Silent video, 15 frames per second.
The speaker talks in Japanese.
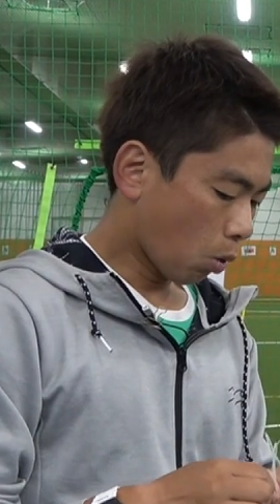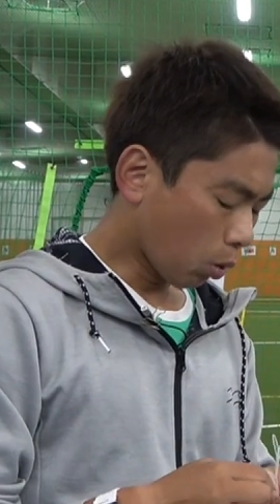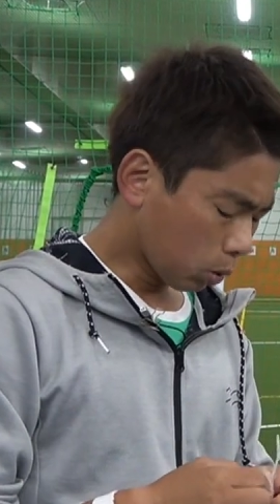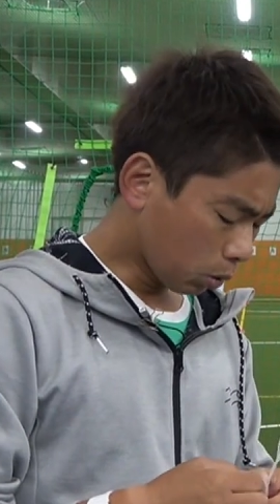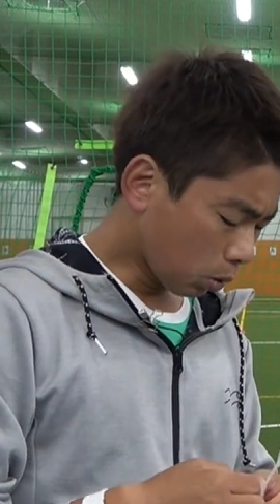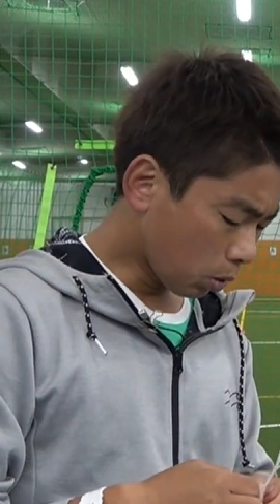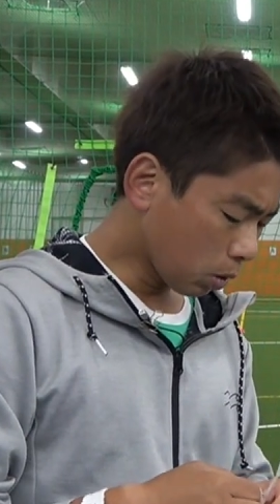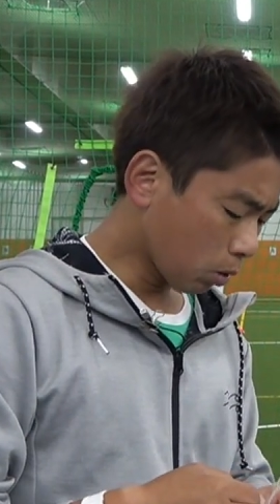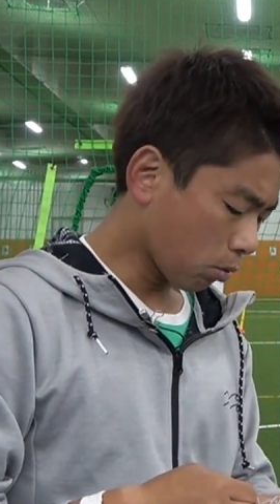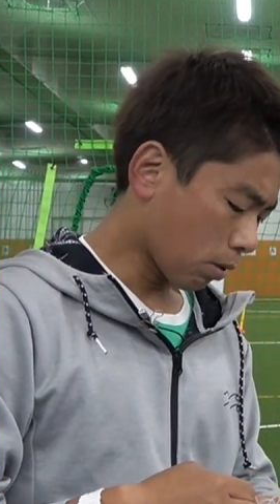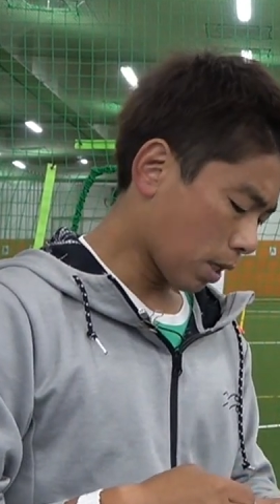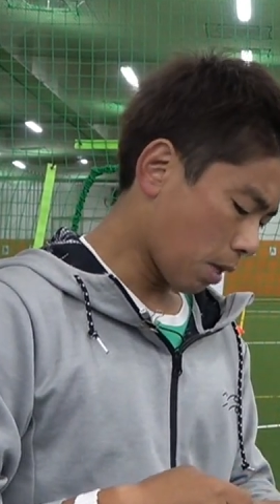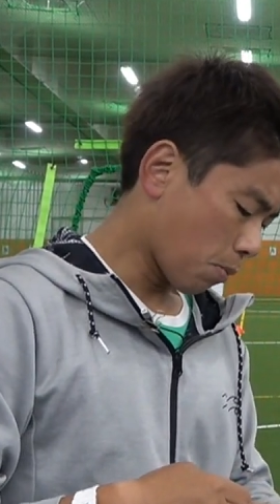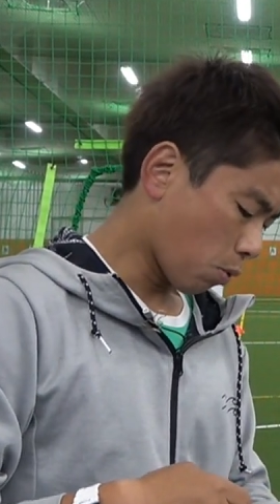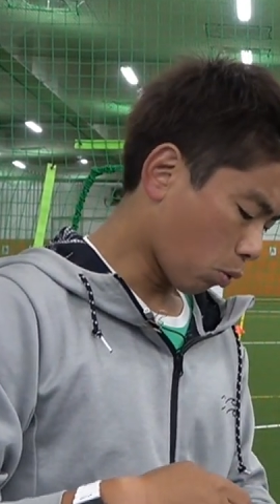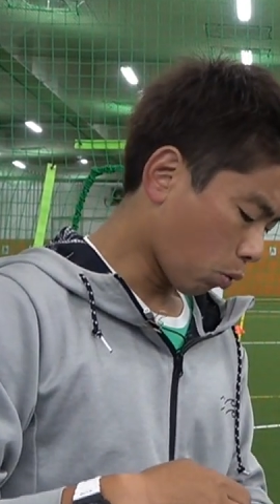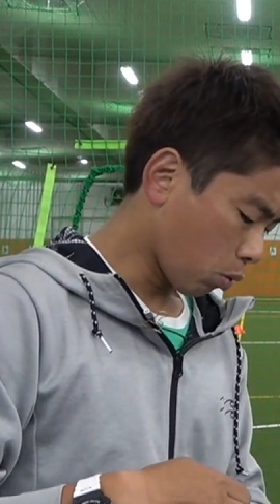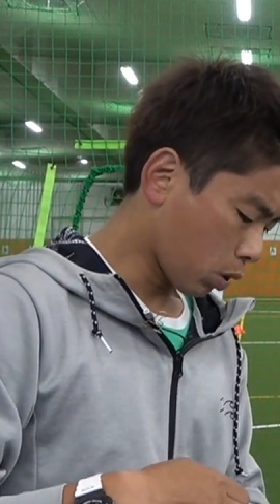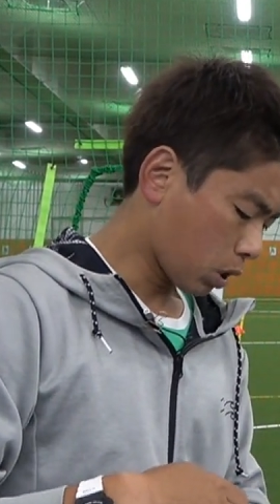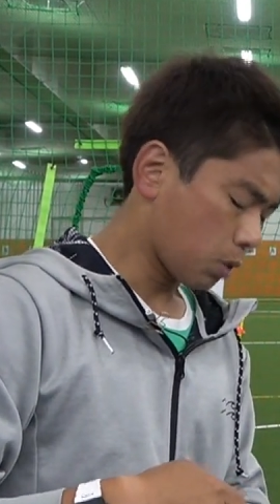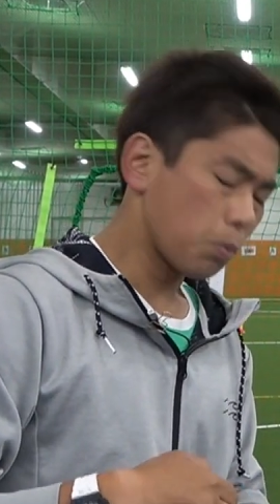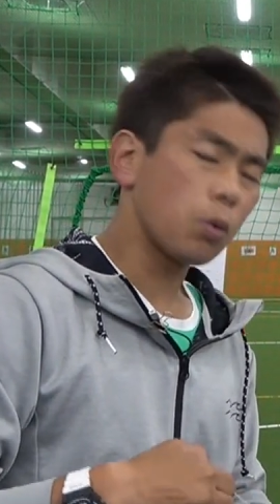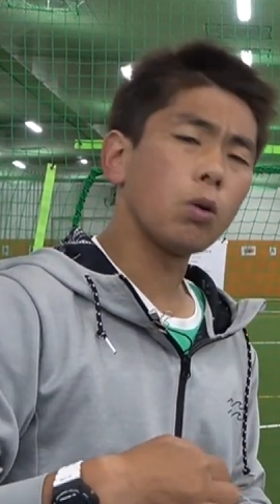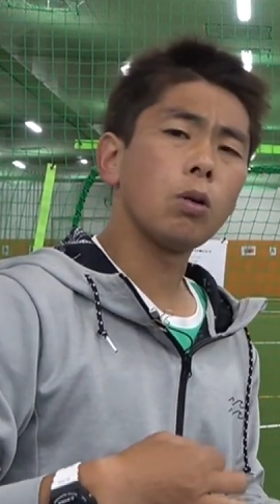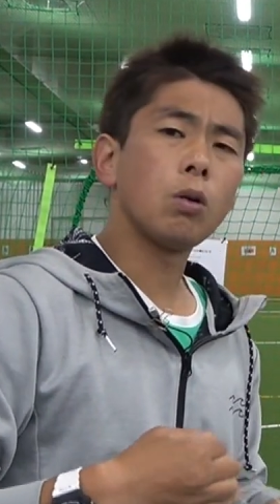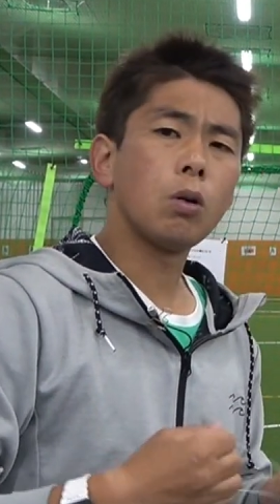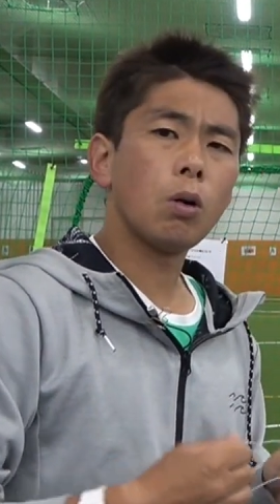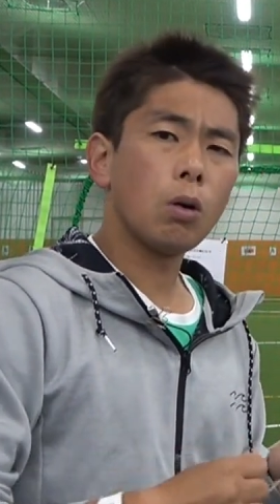ほとんどはでもコーチも